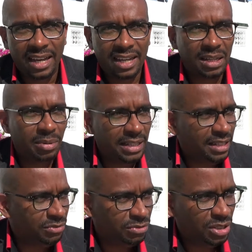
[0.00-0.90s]
Greg
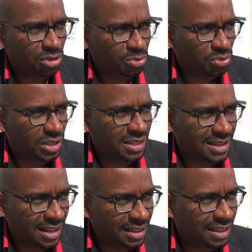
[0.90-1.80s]
Braden vous dit depuis
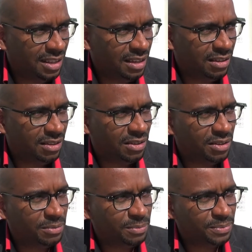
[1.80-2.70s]
des années, euh,